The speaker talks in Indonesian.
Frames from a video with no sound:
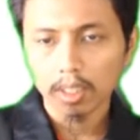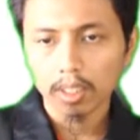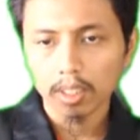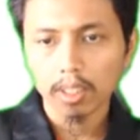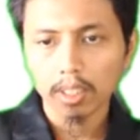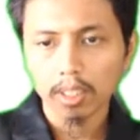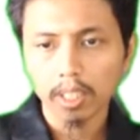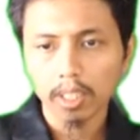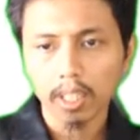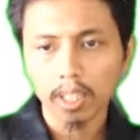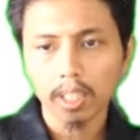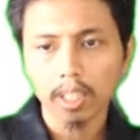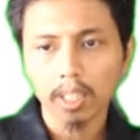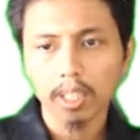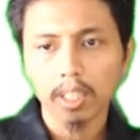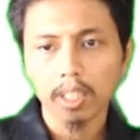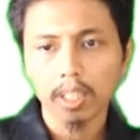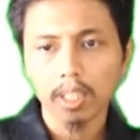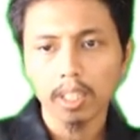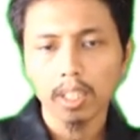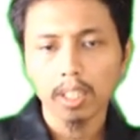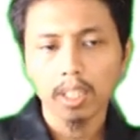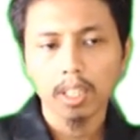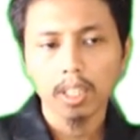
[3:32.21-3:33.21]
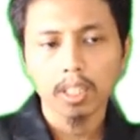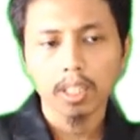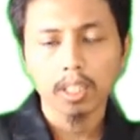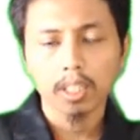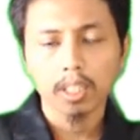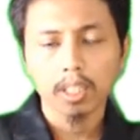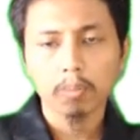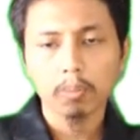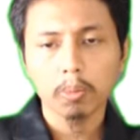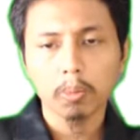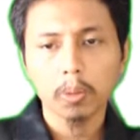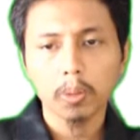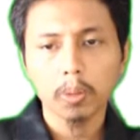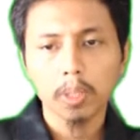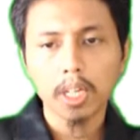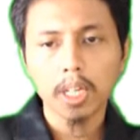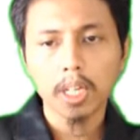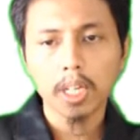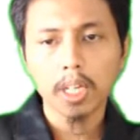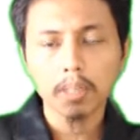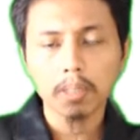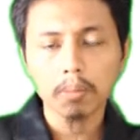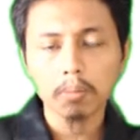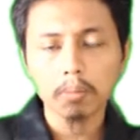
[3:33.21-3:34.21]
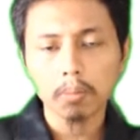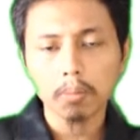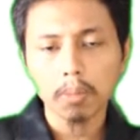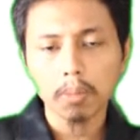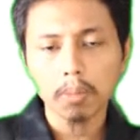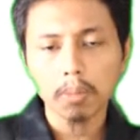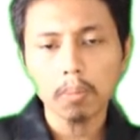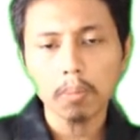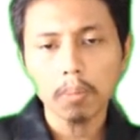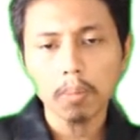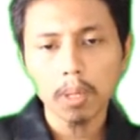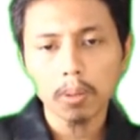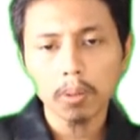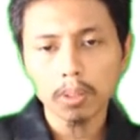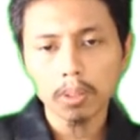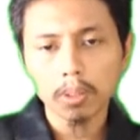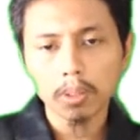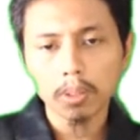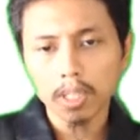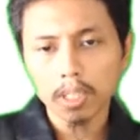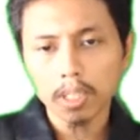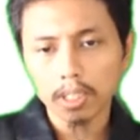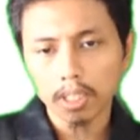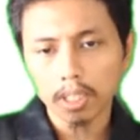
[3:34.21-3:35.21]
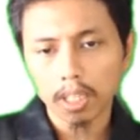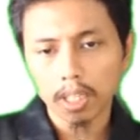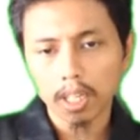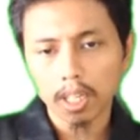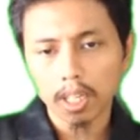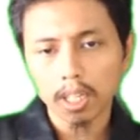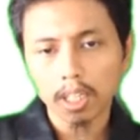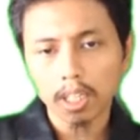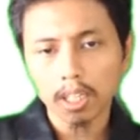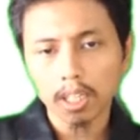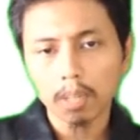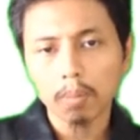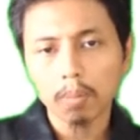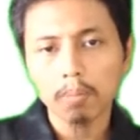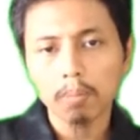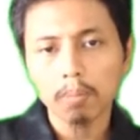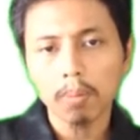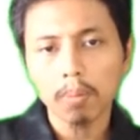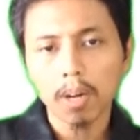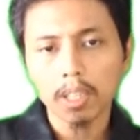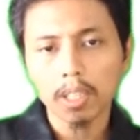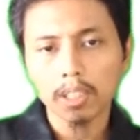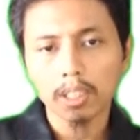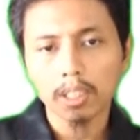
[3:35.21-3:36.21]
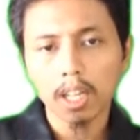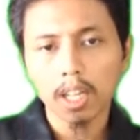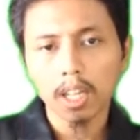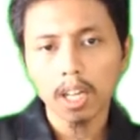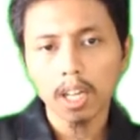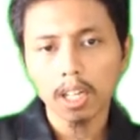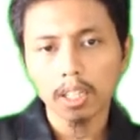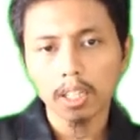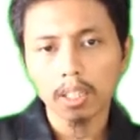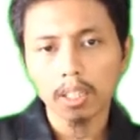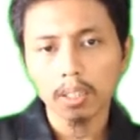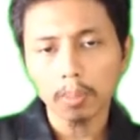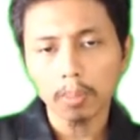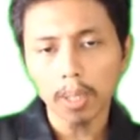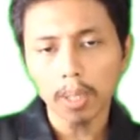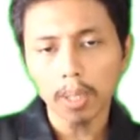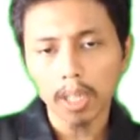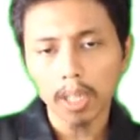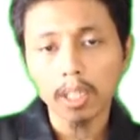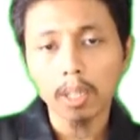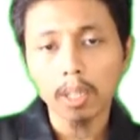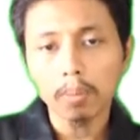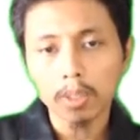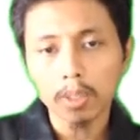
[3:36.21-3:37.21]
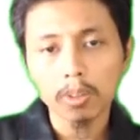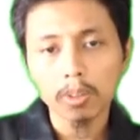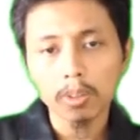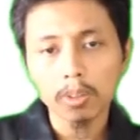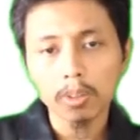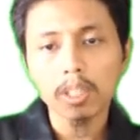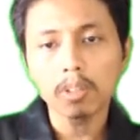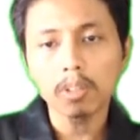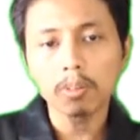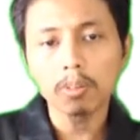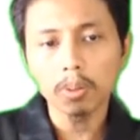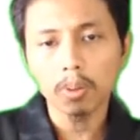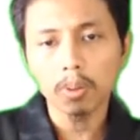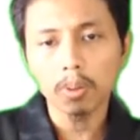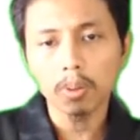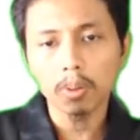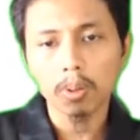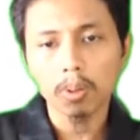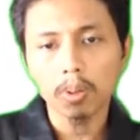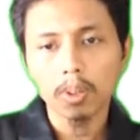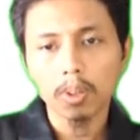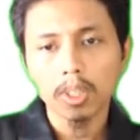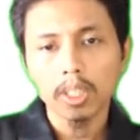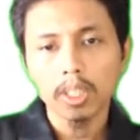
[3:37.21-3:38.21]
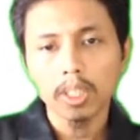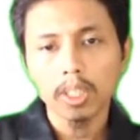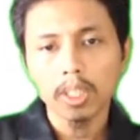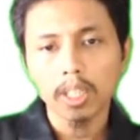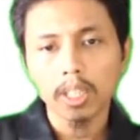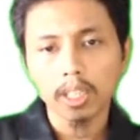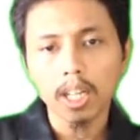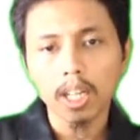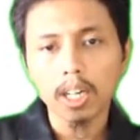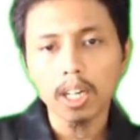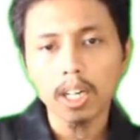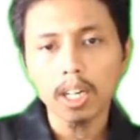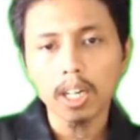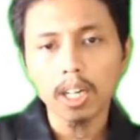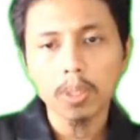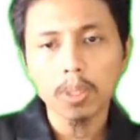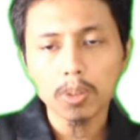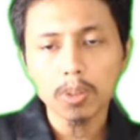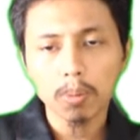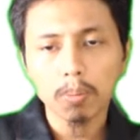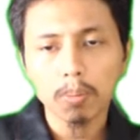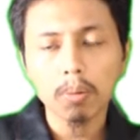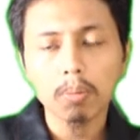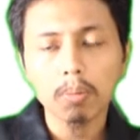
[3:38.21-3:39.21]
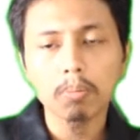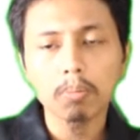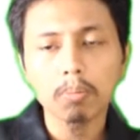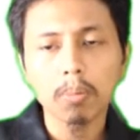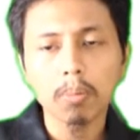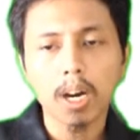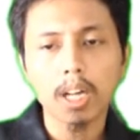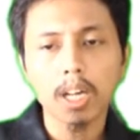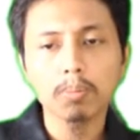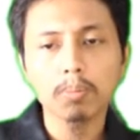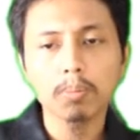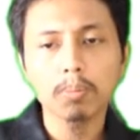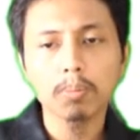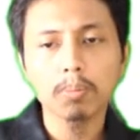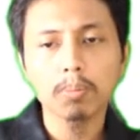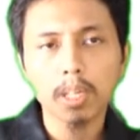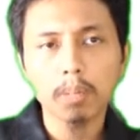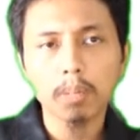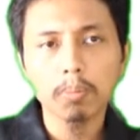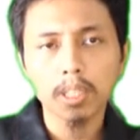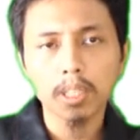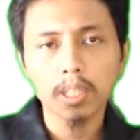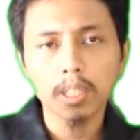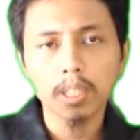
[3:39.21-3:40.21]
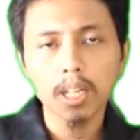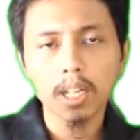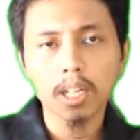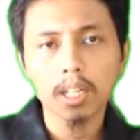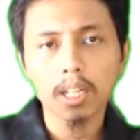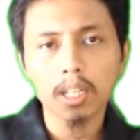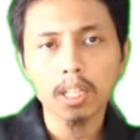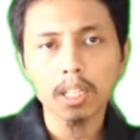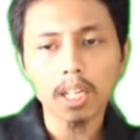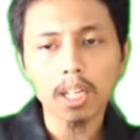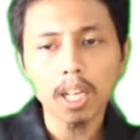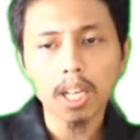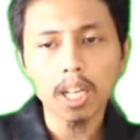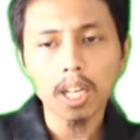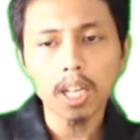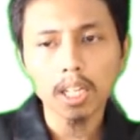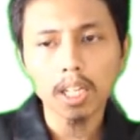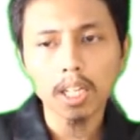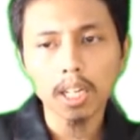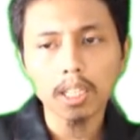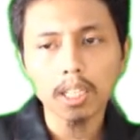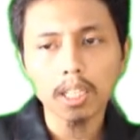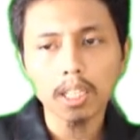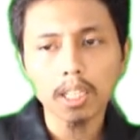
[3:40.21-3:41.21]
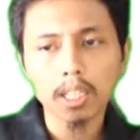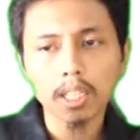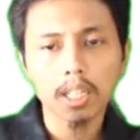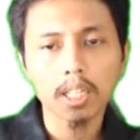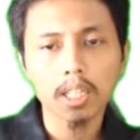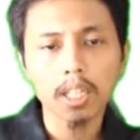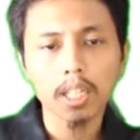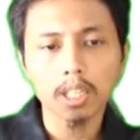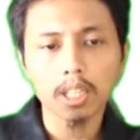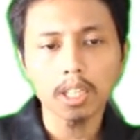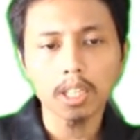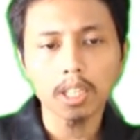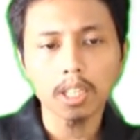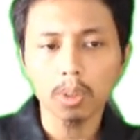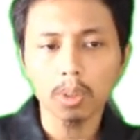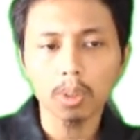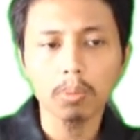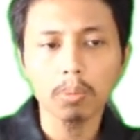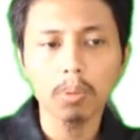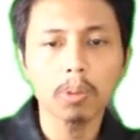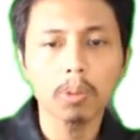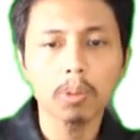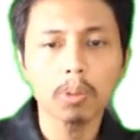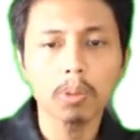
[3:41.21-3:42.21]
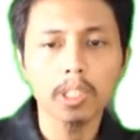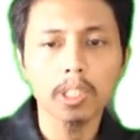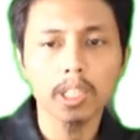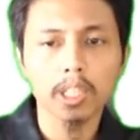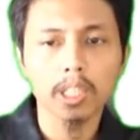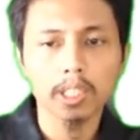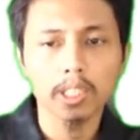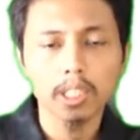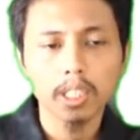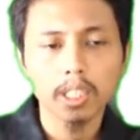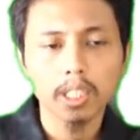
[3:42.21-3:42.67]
Oke, okay. kemudian yang berikutnya setelah kita membahas tentang peradaban Yunani kuno, kita akan mencoba membahas bagaimana kelahiran dari astronomi modern.